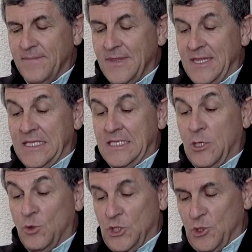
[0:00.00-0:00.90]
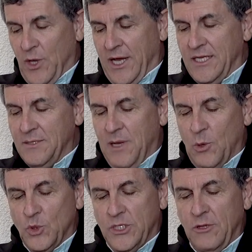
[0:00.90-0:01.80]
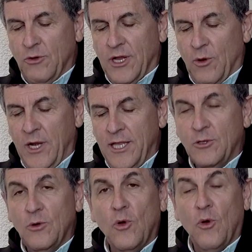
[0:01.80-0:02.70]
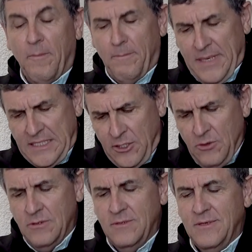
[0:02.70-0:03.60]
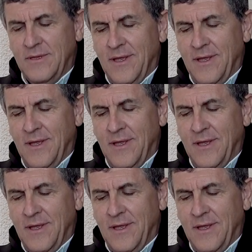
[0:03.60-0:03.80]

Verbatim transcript: desde nuestro carisma agustino recoleto con pasión